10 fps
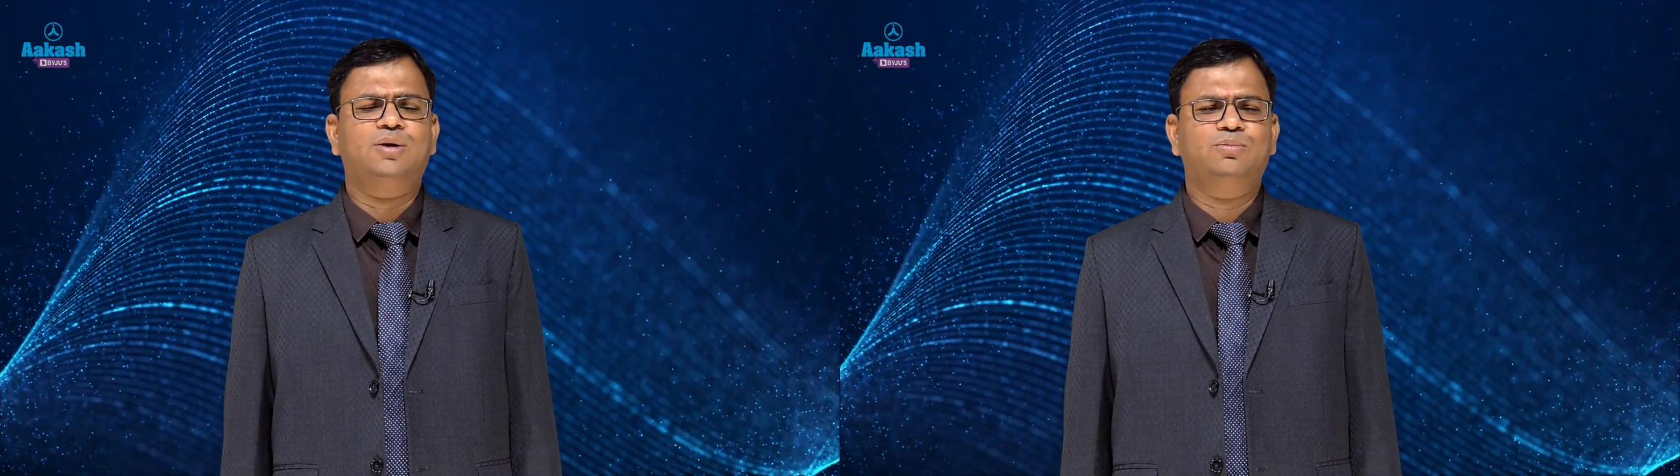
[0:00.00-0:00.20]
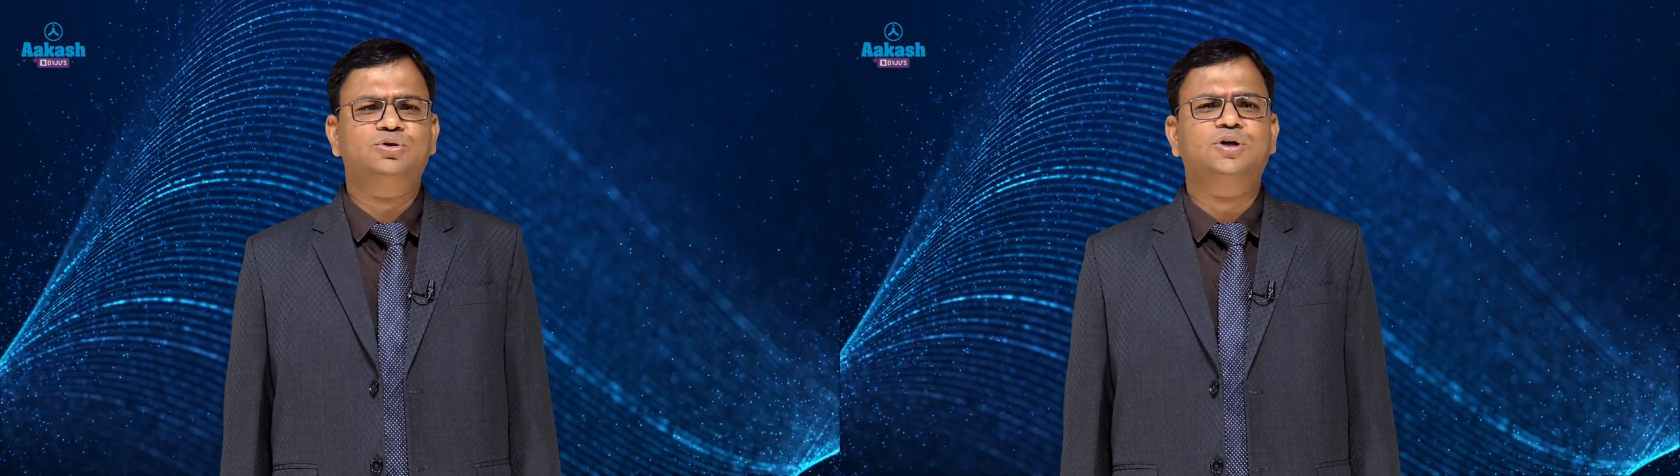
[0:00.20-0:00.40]

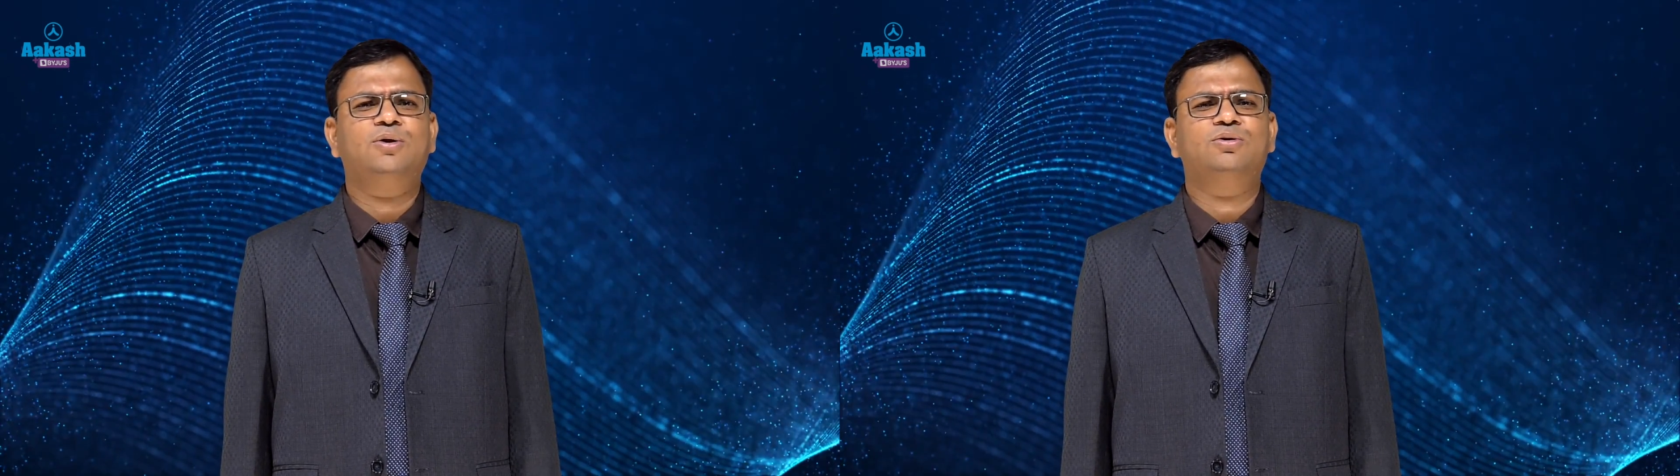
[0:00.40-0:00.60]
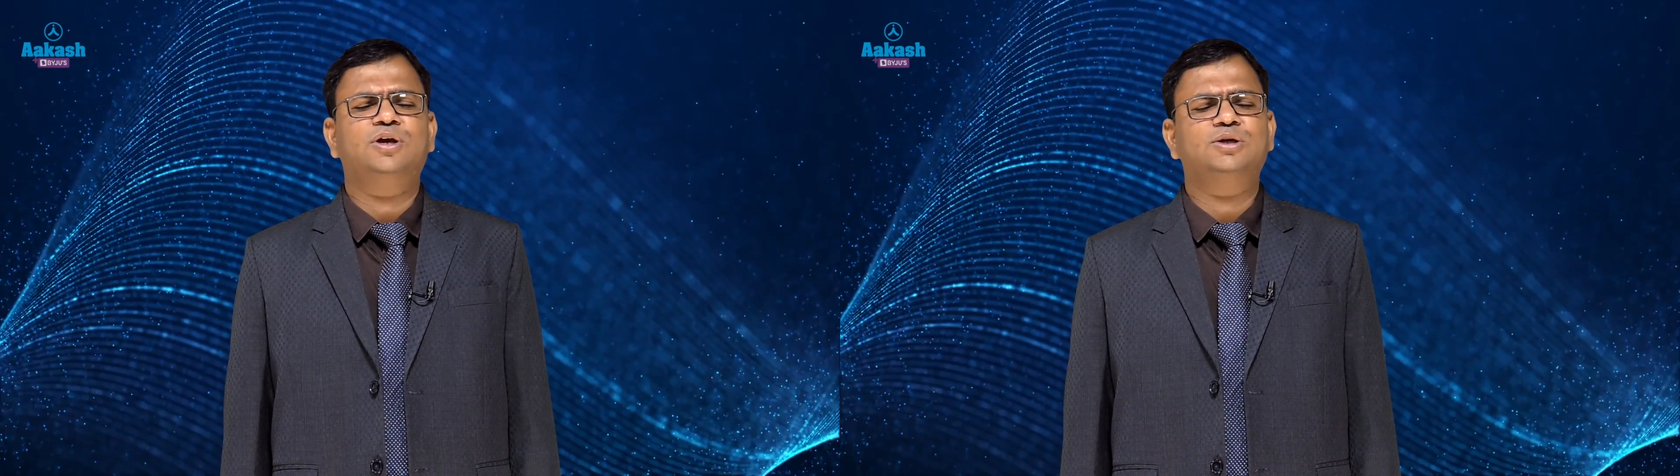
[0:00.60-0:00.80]
कारण बहुत
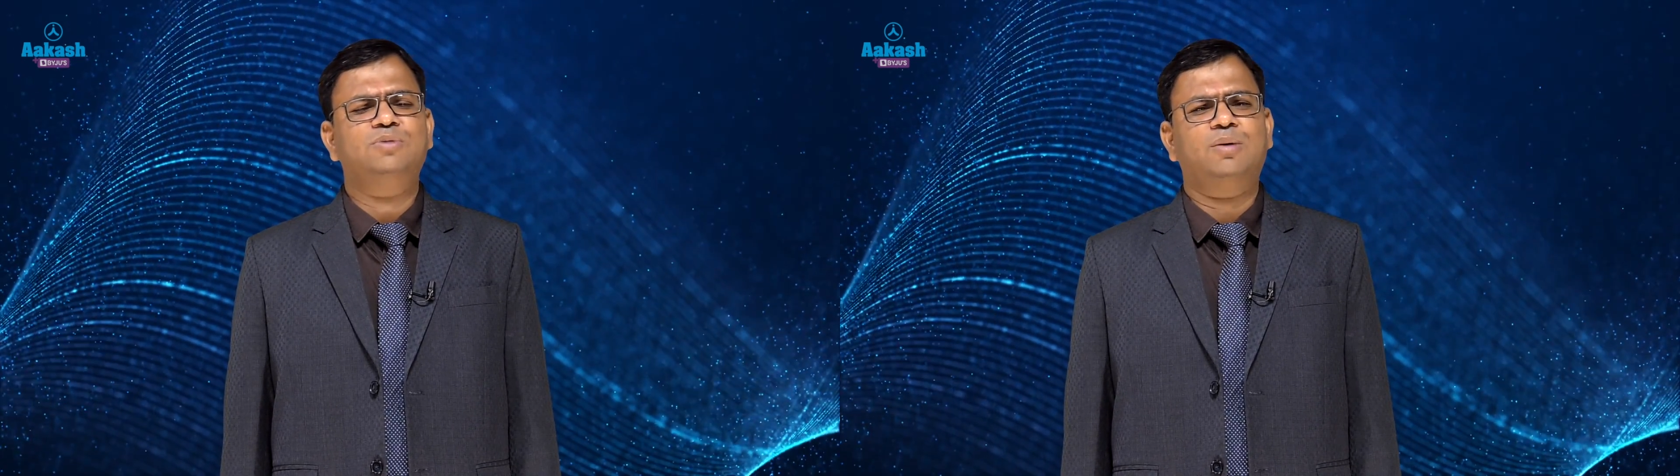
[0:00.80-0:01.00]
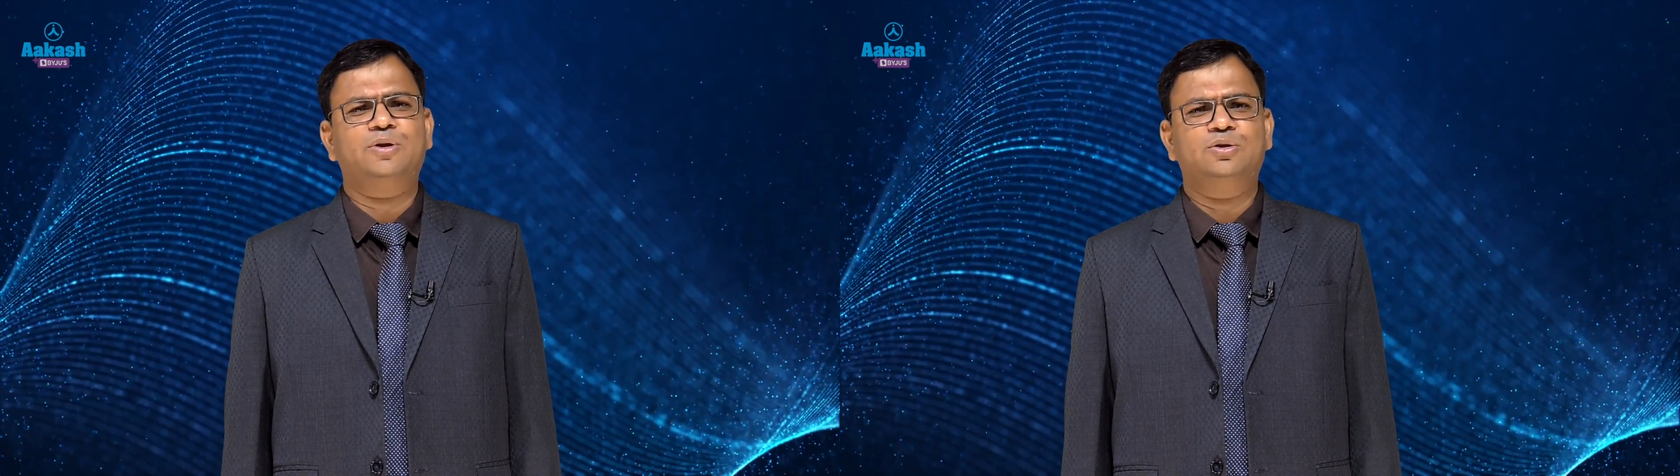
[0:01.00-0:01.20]
सारे होते हैं
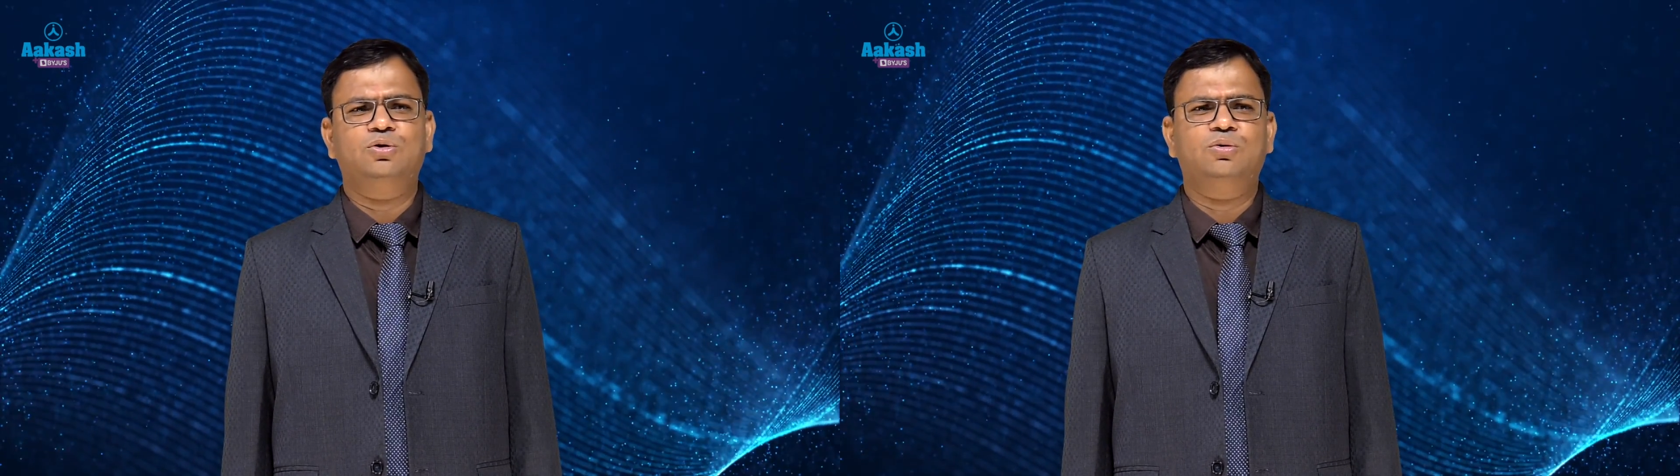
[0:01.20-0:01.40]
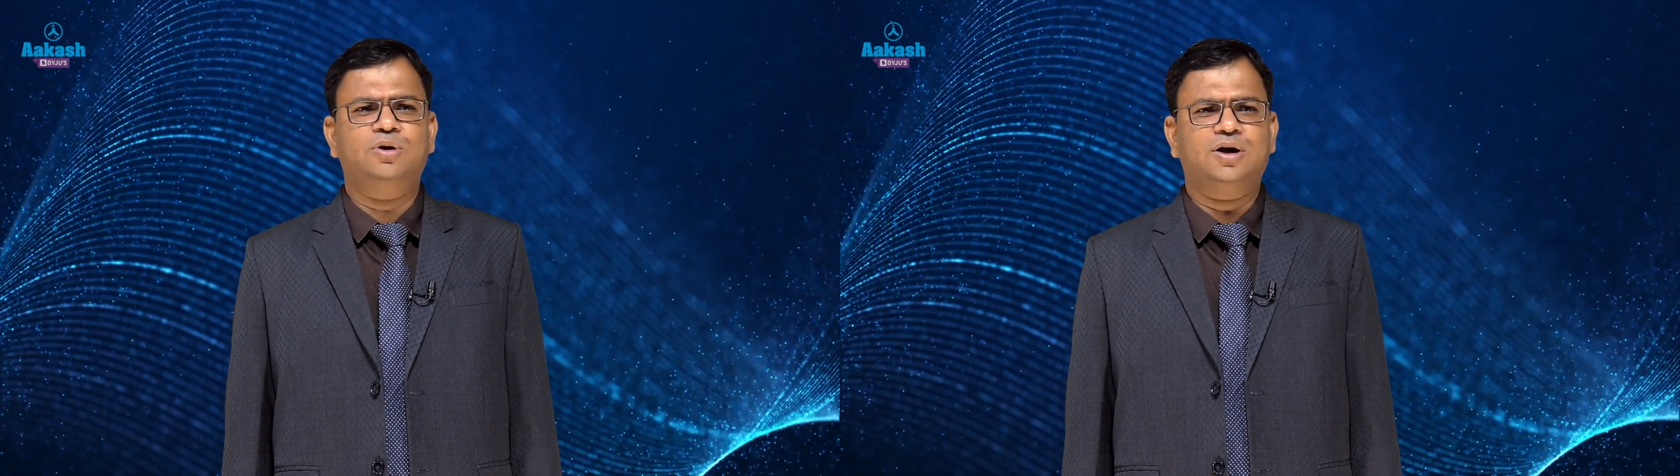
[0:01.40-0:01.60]
इसमें अपन दो